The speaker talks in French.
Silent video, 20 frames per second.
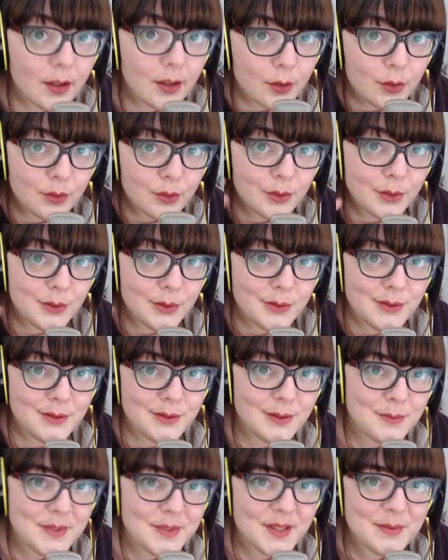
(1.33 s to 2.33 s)
Coucou
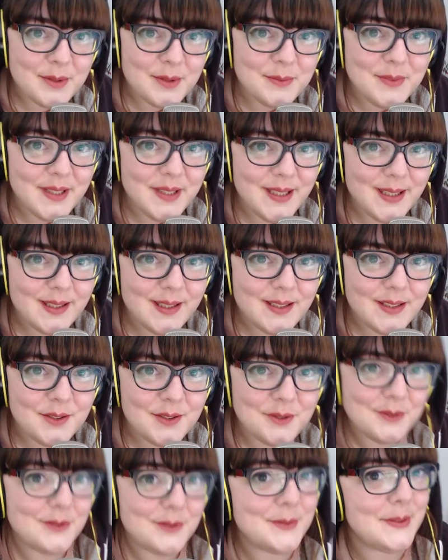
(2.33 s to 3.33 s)
YouTube, c'est Poppy. Si
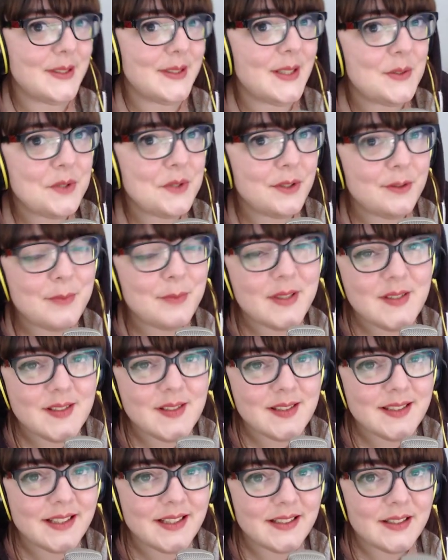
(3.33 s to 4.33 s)
tu te demandais où je suis passée
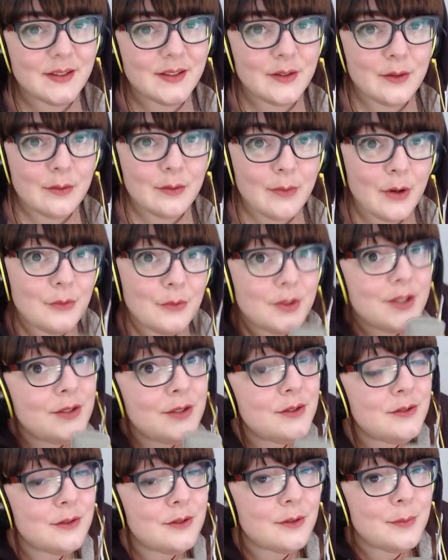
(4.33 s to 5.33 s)
ces derniers temps, bah en fait je
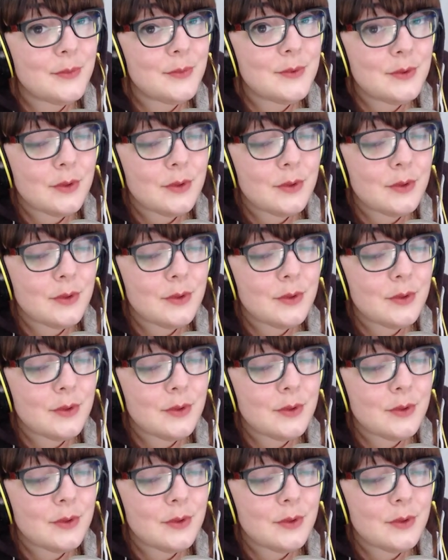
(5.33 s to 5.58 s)
suis sur...